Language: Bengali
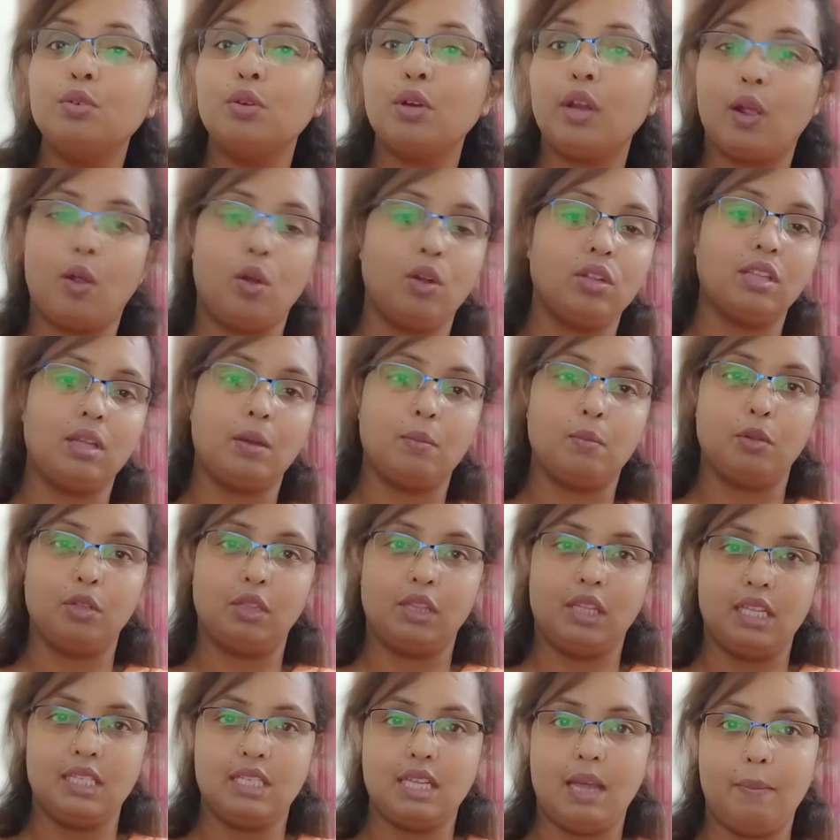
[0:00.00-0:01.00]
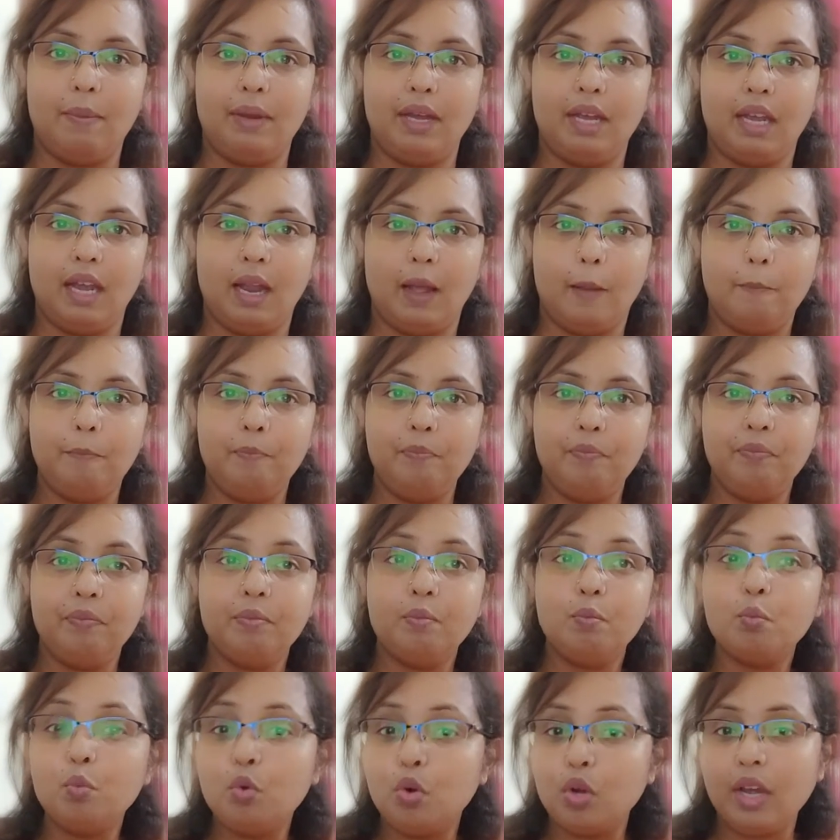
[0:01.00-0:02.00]
করে কথা বলতে যাবেন না
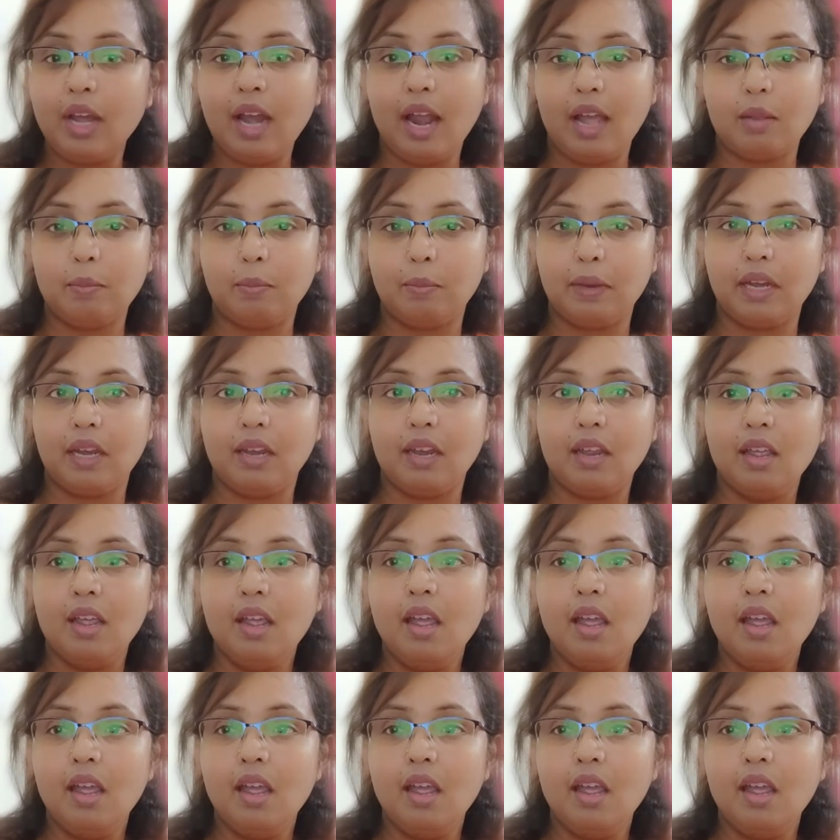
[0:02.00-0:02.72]
মনে রাখবেন